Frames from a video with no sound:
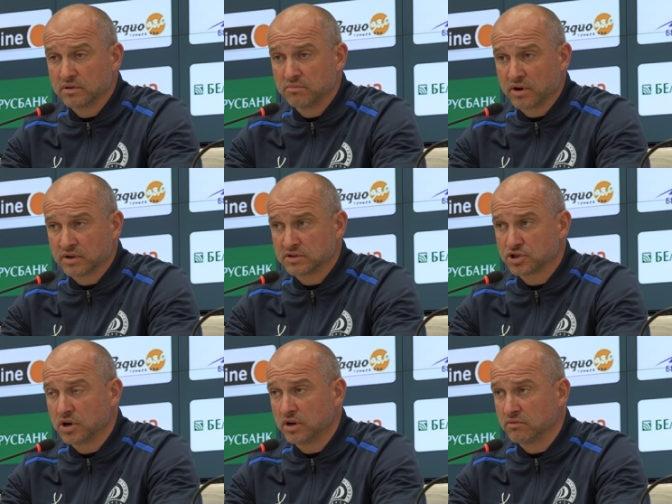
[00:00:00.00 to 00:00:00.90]
брак
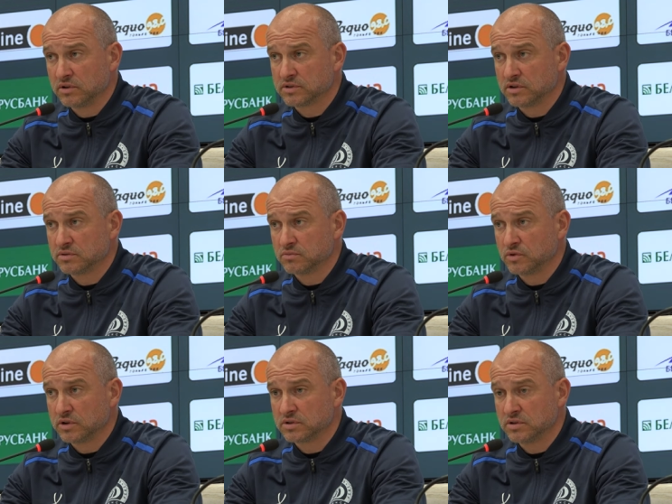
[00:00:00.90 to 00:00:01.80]
зашкаливал, скажем, у
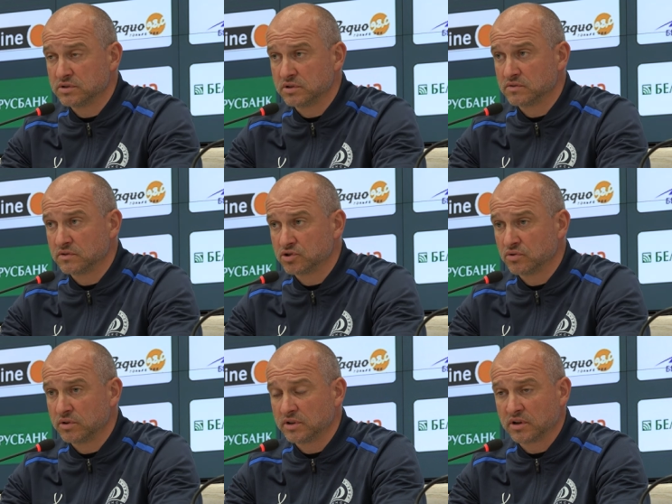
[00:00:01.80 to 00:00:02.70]
нас, естественно,
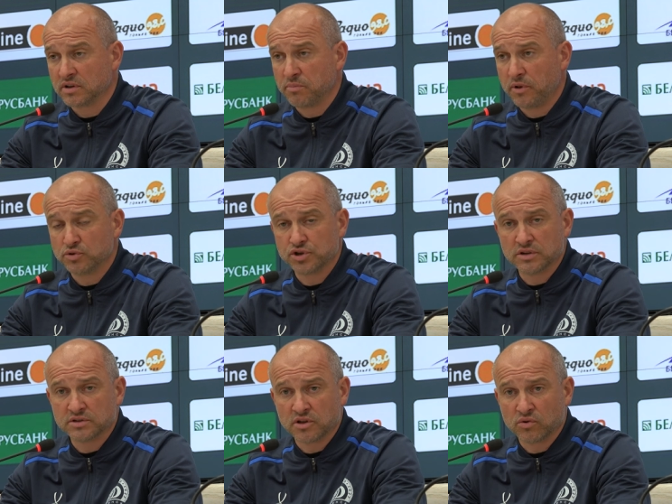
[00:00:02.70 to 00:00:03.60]
что она тогда
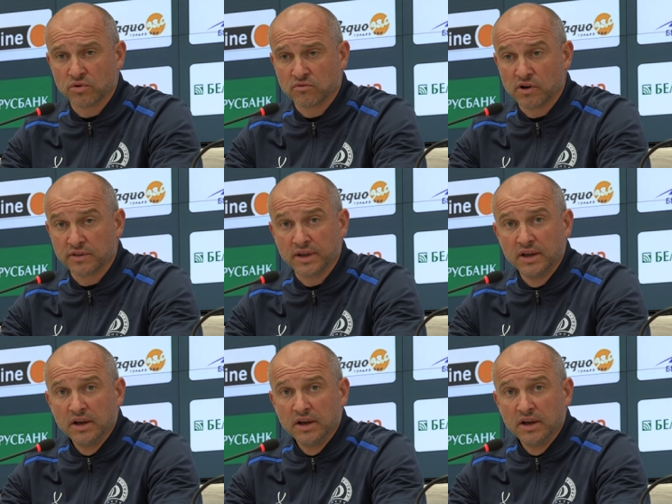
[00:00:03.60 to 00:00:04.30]
получается такой рваной.